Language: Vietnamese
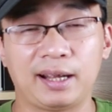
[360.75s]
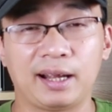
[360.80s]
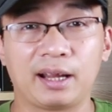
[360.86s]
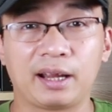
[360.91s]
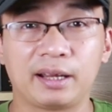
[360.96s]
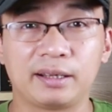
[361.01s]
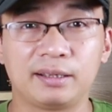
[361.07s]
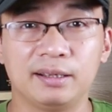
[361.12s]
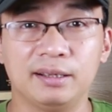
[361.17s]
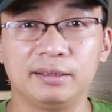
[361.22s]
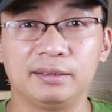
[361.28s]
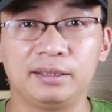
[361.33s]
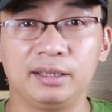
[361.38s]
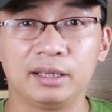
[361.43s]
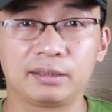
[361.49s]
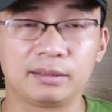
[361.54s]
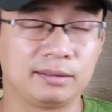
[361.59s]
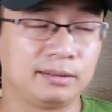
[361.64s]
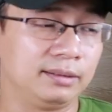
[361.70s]
cái thời
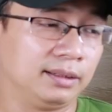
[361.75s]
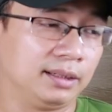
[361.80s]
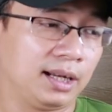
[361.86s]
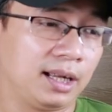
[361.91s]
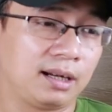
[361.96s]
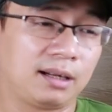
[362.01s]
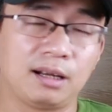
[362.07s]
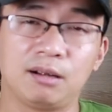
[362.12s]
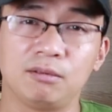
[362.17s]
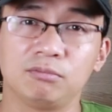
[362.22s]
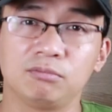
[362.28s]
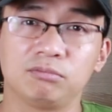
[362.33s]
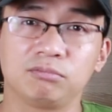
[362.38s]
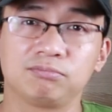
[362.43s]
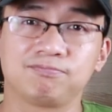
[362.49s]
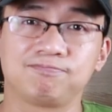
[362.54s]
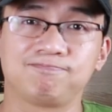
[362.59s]
tiết nắng nóng